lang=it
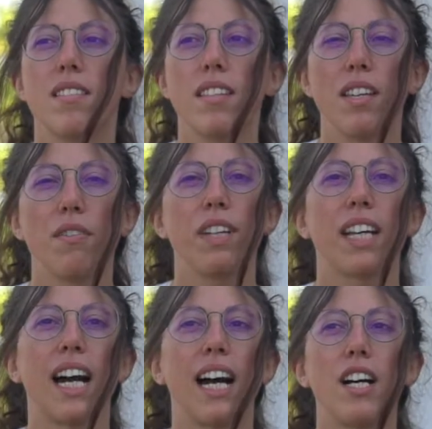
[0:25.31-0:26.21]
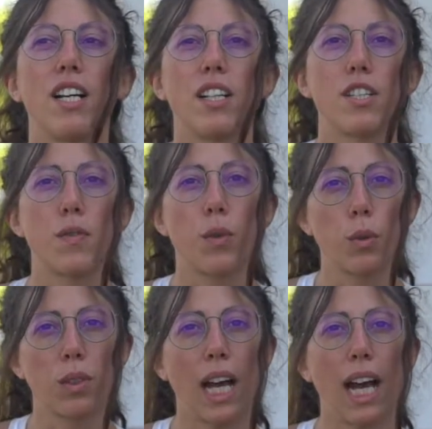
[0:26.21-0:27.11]
significa eh,
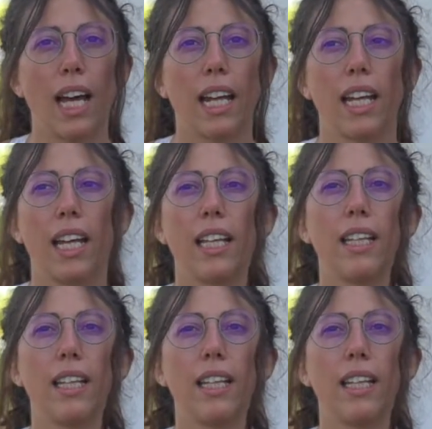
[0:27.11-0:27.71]
sfruttare